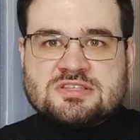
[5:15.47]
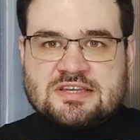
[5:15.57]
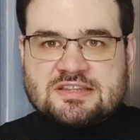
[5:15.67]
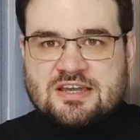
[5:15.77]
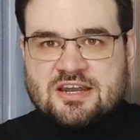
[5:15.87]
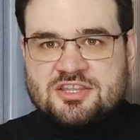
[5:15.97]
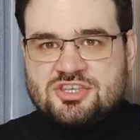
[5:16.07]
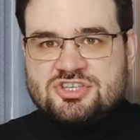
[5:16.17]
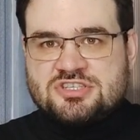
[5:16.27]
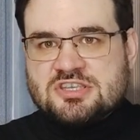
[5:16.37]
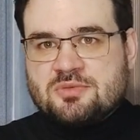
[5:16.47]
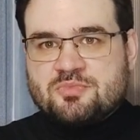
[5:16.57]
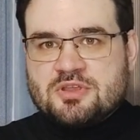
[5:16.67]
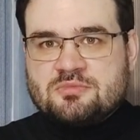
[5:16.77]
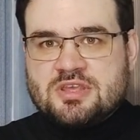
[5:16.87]
технократический
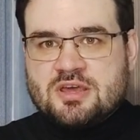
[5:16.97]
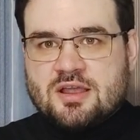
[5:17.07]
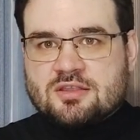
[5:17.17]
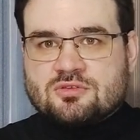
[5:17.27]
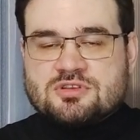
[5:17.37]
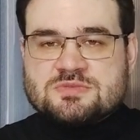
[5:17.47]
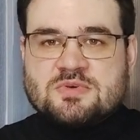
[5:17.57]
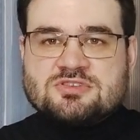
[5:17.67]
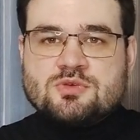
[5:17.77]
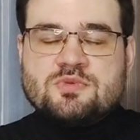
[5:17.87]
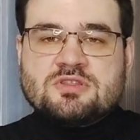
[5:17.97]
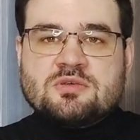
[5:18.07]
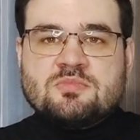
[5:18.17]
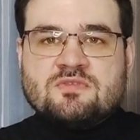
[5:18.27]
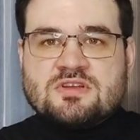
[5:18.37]
премьер, который способен
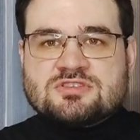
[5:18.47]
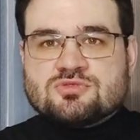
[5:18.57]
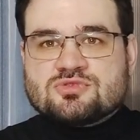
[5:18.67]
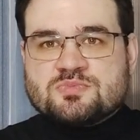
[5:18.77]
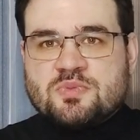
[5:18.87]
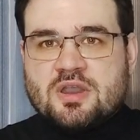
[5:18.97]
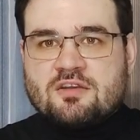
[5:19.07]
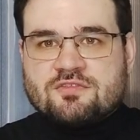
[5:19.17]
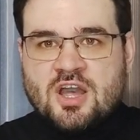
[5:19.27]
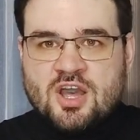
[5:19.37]
добиваться успехов.